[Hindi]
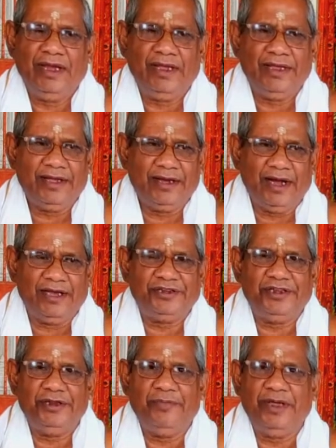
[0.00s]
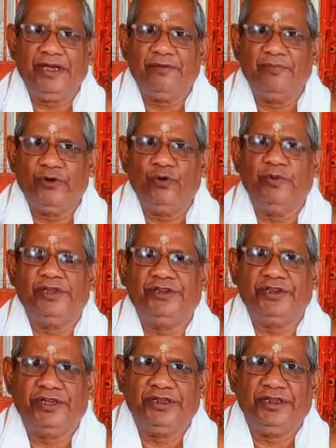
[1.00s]
लेकिन काशी में एक मनु बन
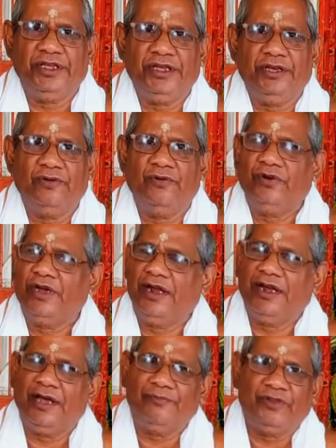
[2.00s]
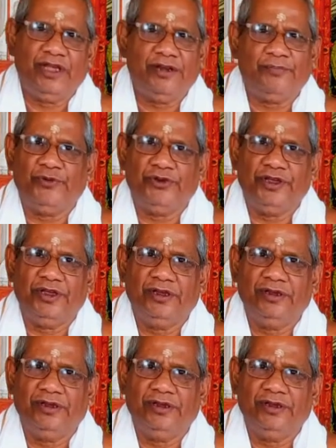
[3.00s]
सके थे उनका नाम था रिपुंजय